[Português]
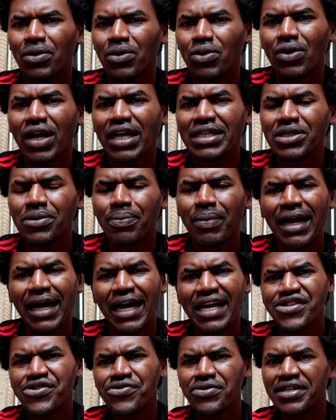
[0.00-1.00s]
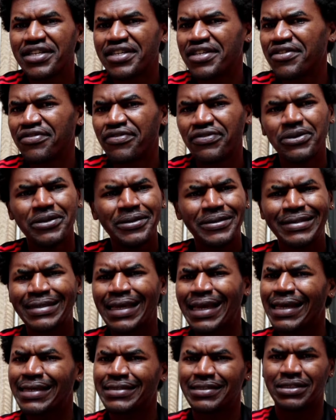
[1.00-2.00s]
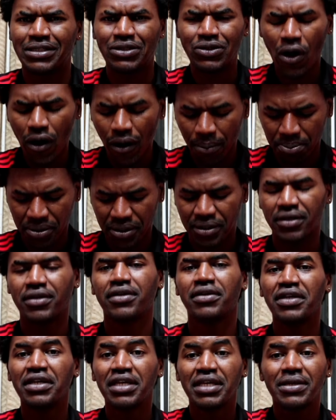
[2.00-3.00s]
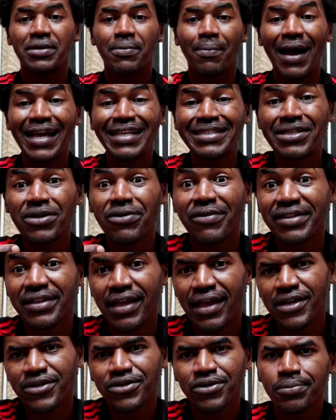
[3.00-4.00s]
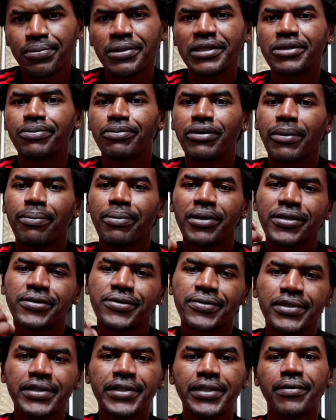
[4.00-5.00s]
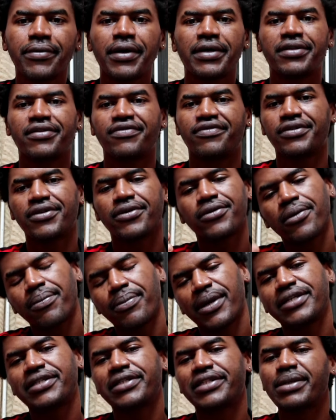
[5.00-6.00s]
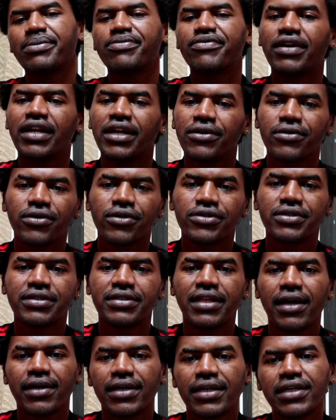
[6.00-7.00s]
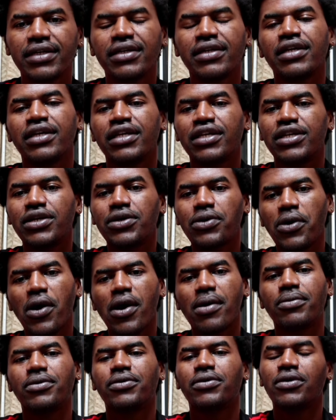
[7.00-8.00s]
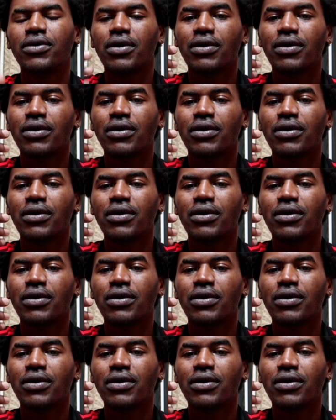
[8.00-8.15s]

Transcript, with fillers: lugarzinho pra cair o kiff, esquece, top. Mais 50 reais de um Pix por apenas 1,50, filho. Então não perde tempo, vai lá no nosso Instagram e como?